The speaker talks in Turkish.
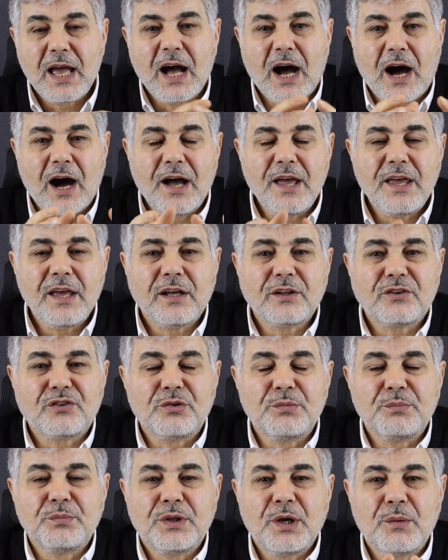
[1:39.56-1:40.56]

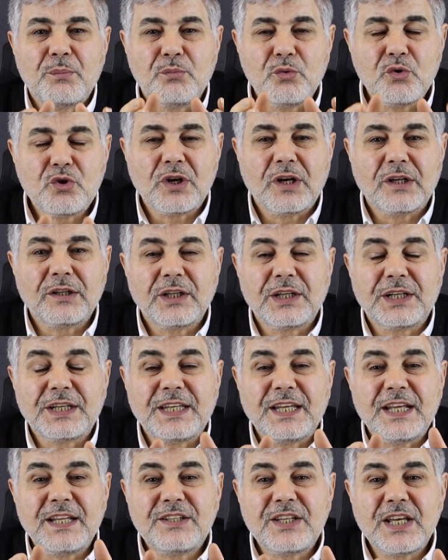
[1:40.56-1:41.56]
hayatımda bu kadar
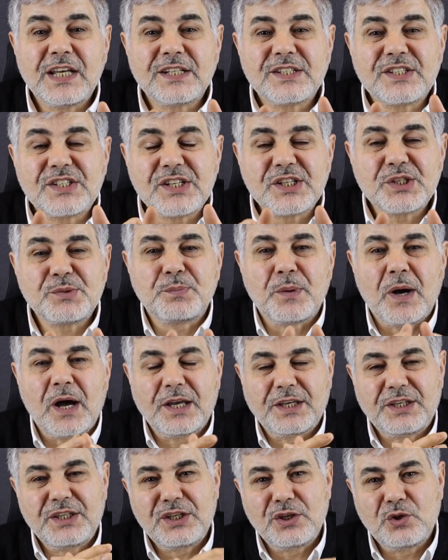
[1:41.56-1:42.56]
yetersiz
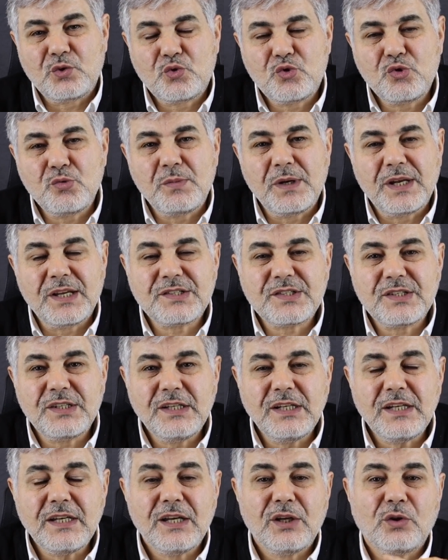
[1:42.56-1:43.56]
bakiye
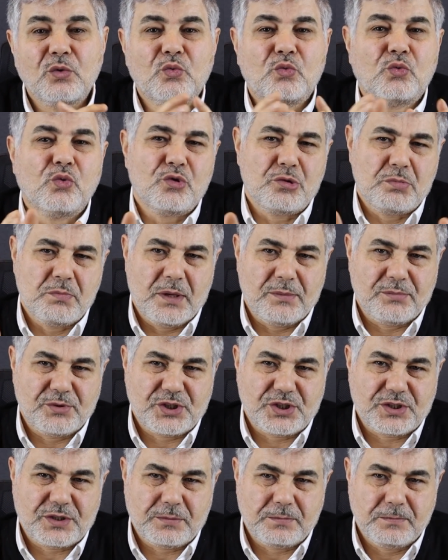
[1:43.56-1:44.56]
cümlesini
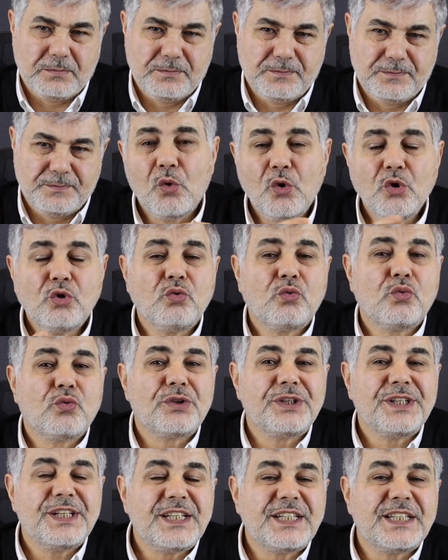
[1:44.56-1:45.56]
duymamıştım. O
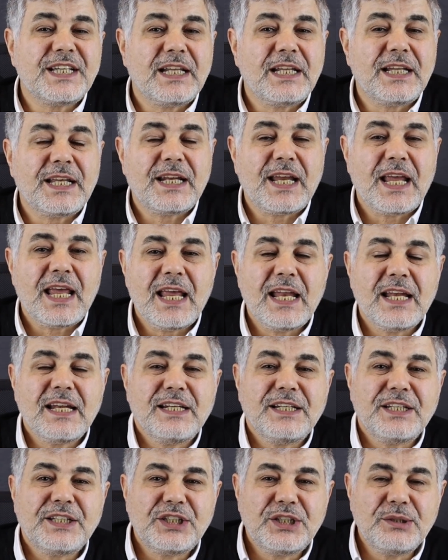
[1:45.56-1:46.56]
turnikelere
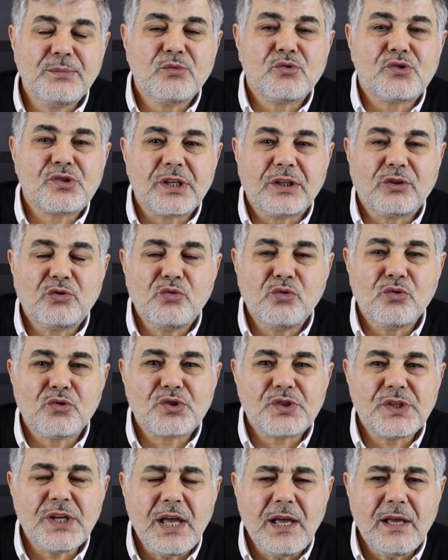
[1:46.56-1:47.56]
elini kim
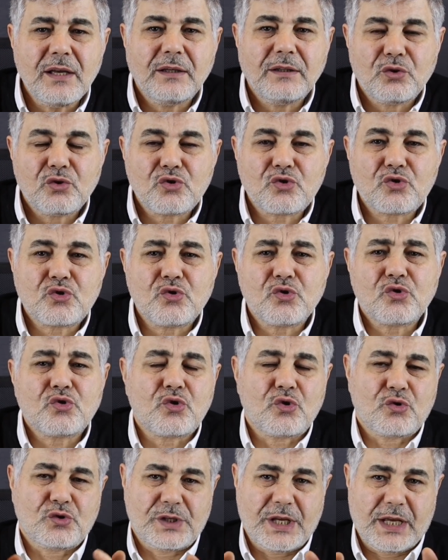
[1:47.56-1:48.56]
uzatıyorsa şu
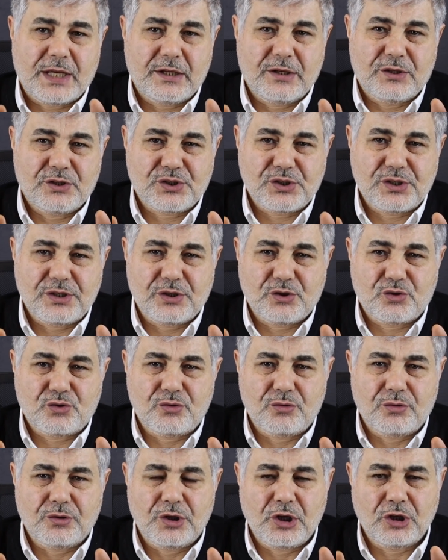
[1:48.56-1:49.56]
sözle
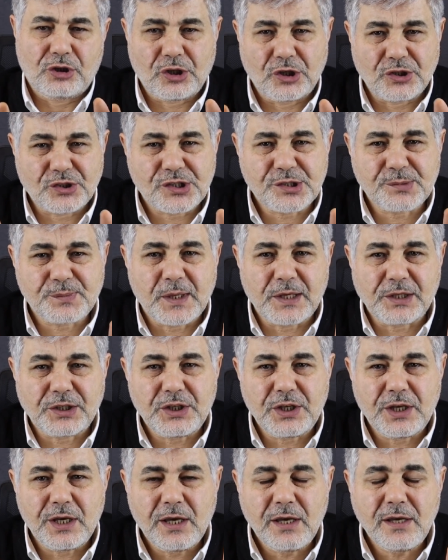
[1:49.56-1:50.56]
karşılaşıyor. Yetersiz
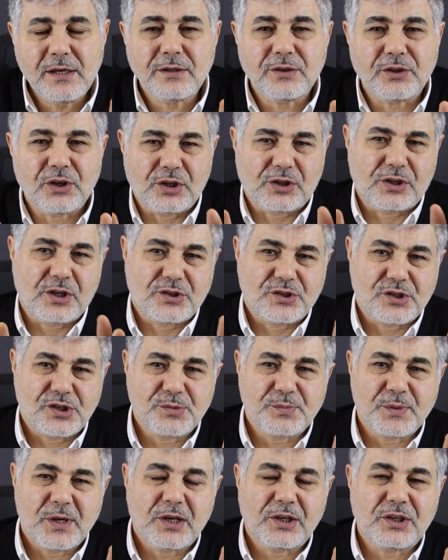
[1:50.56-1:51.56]
bakiye,
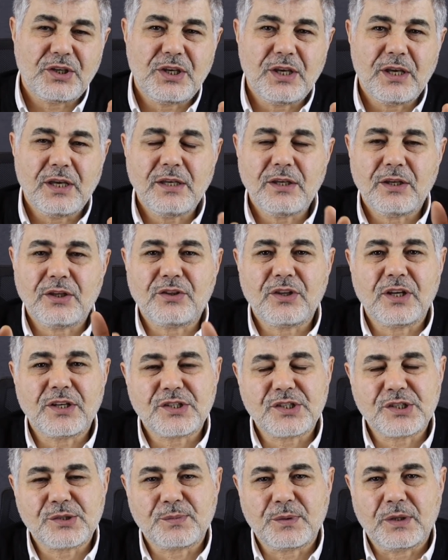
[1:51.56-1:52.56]
yetersiz bakiye,
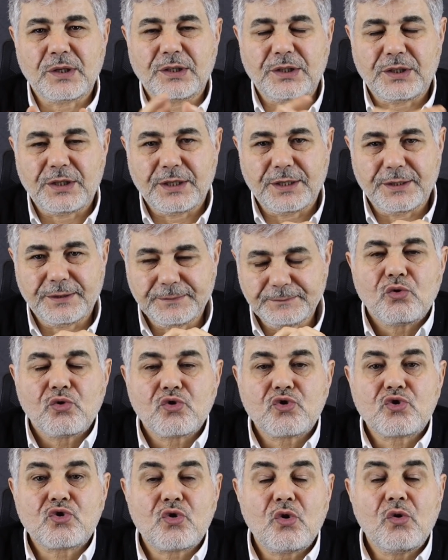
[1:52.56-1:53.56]
yetersiz bakiye.
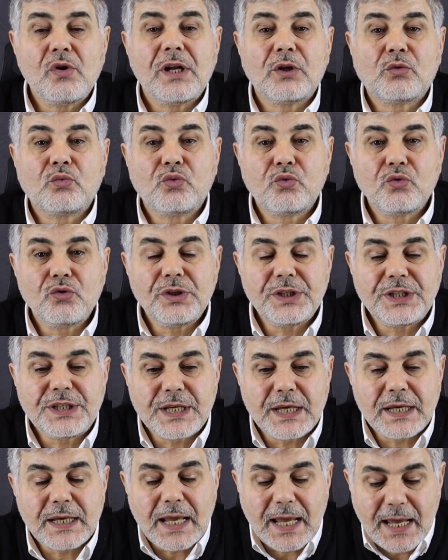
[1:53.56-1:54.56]
Şöyle
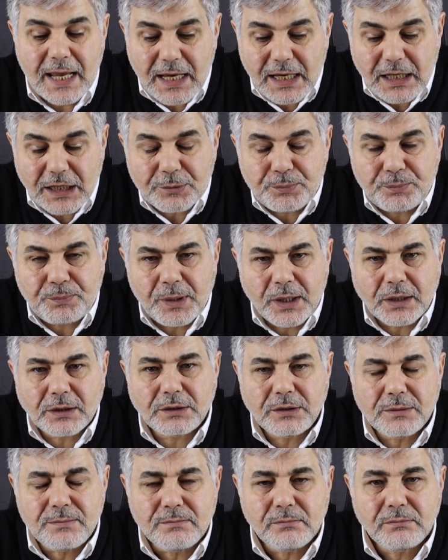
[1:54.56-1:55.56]
turnikeye eğilip
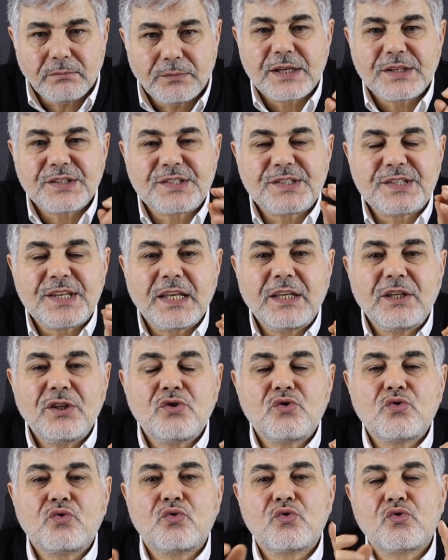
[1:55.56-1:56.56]
baktım.
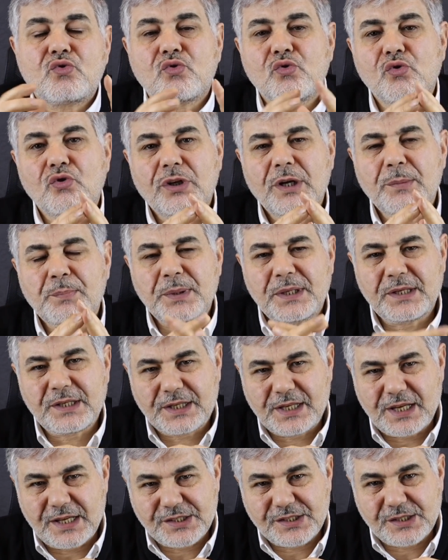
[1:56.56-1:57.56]
8 küsür lira
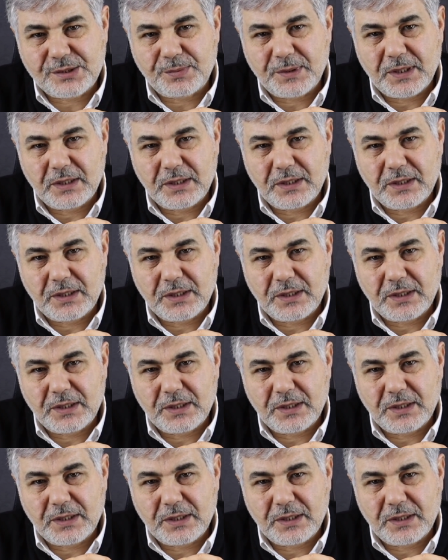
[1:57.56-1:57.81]
para kesti